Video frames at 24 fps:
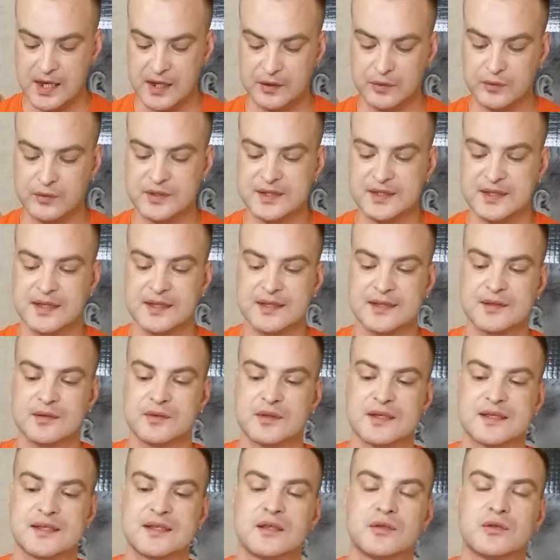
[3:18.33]
Ну, здесь у
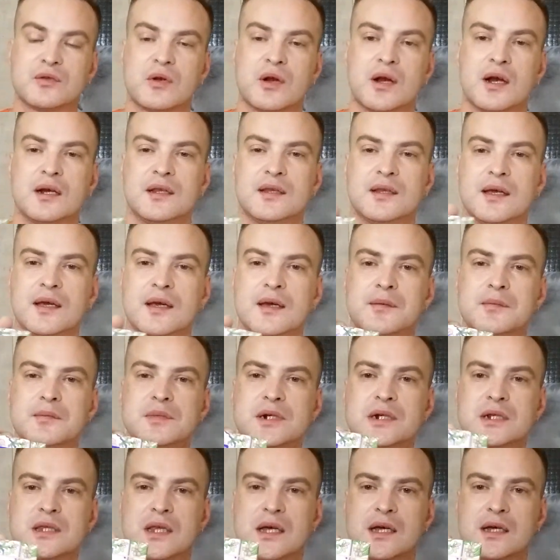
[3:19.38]
нас натуральное
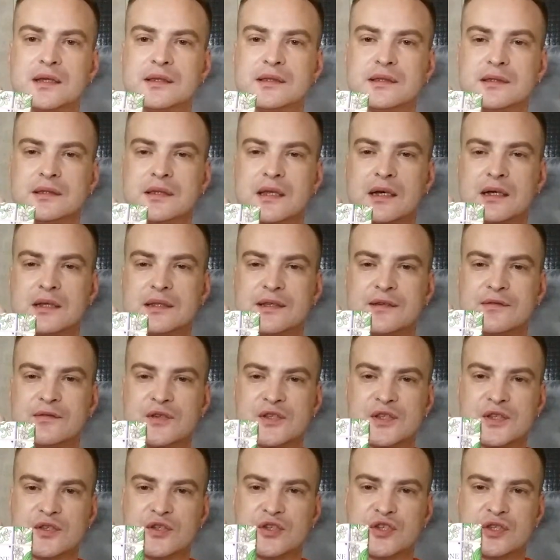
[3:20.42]
мыло на
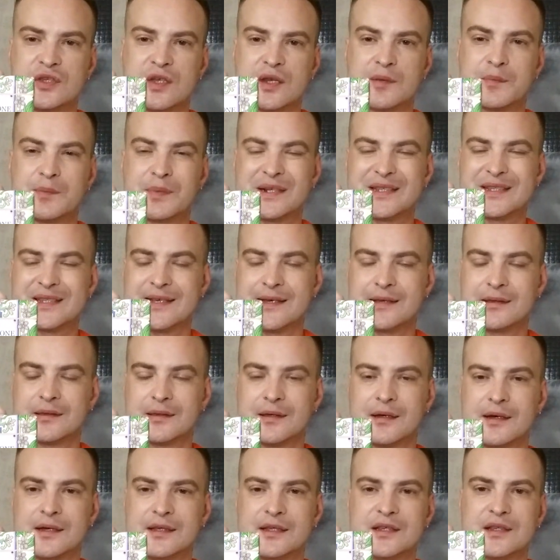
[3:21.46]
94%,
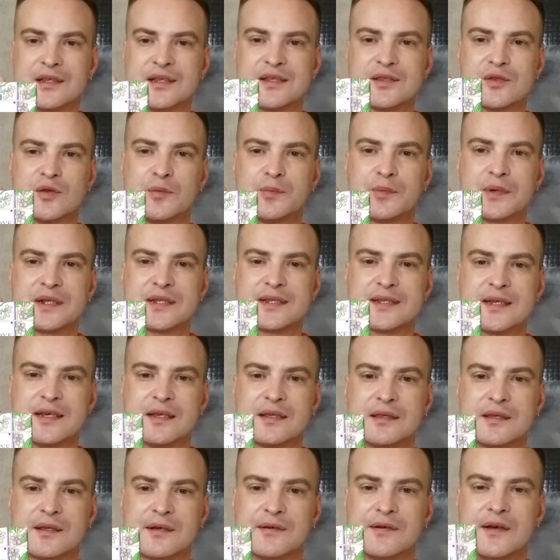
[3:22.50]
а не на
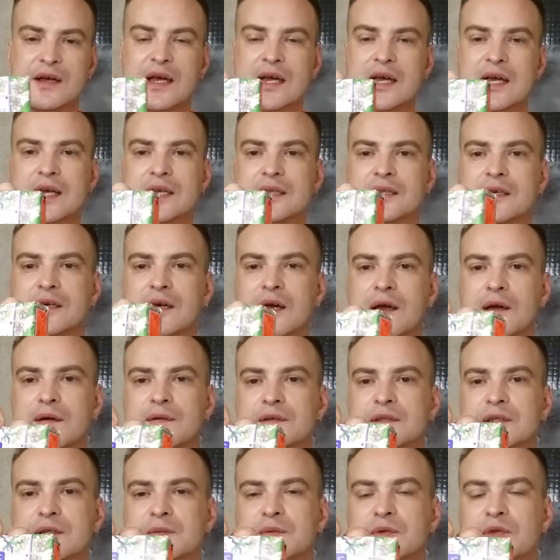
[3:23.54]
100%. Такая
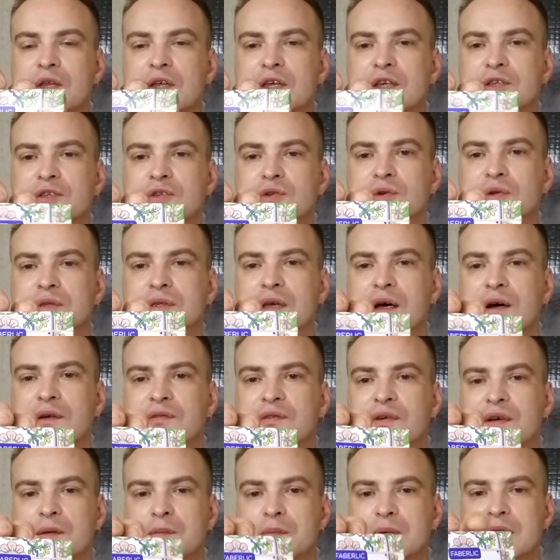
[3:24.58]
вот именно идет
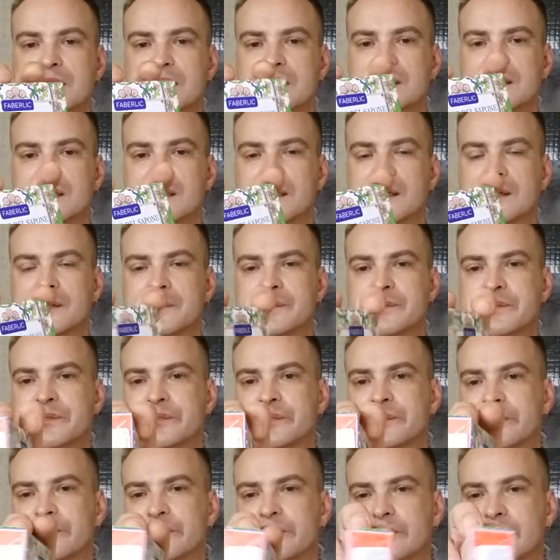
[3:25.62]
оформление
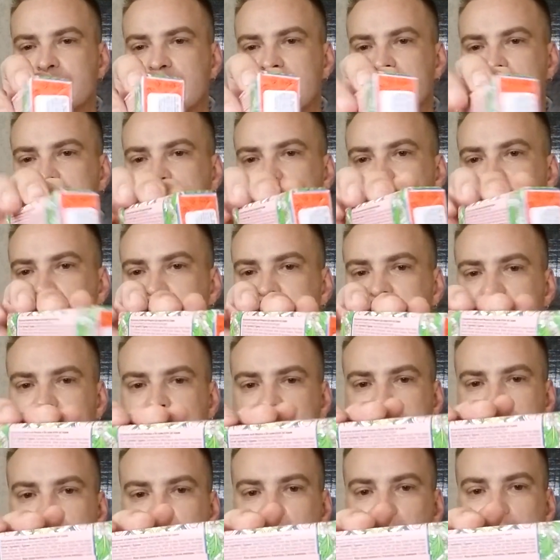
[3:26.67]
этого
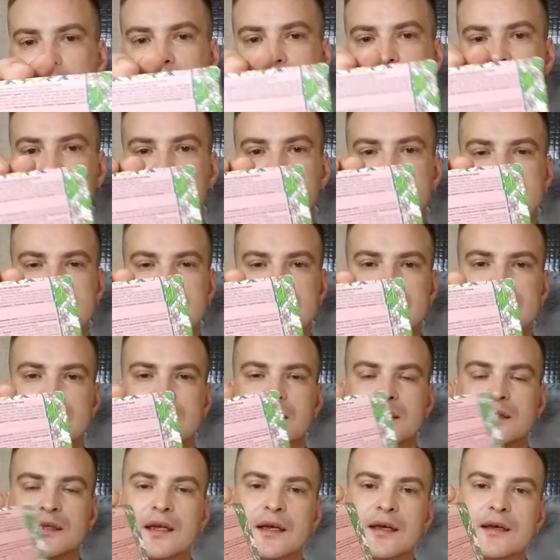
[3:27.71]
мыла. Ну, вы знаете,
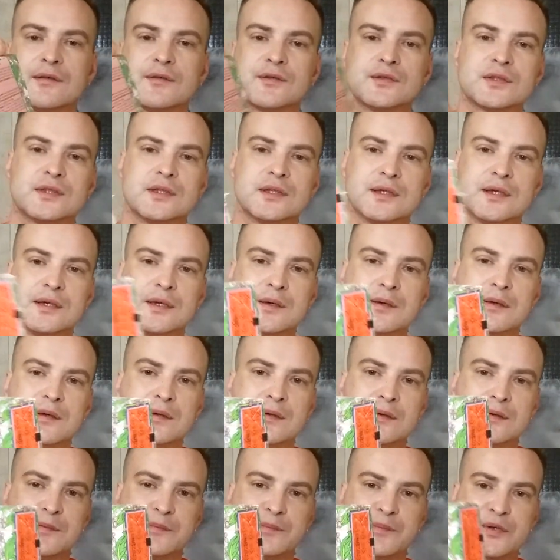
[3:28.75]
когда я вот
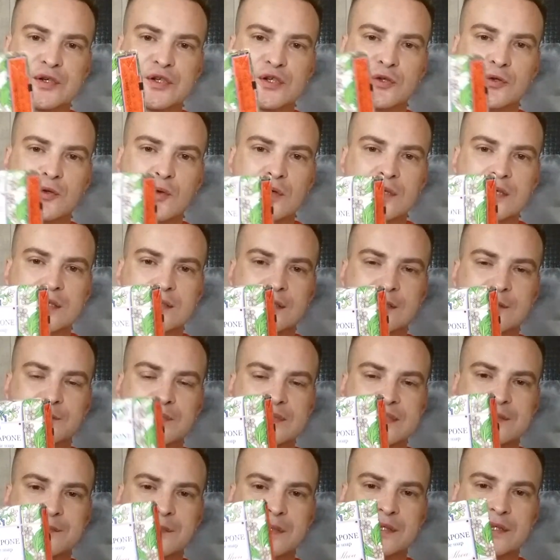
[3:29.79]
э, пришло, я так
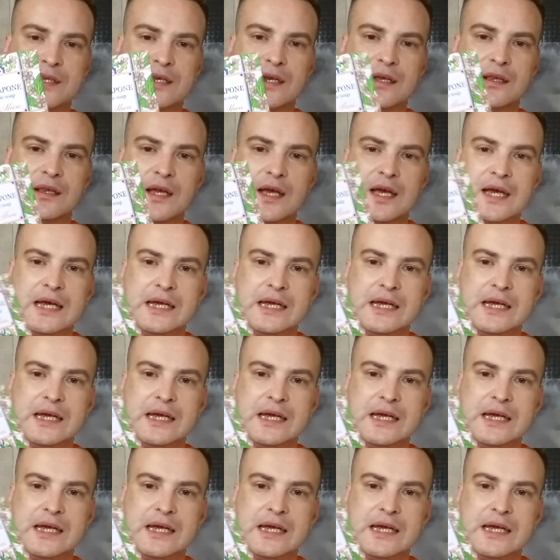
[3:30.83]
посмотрел,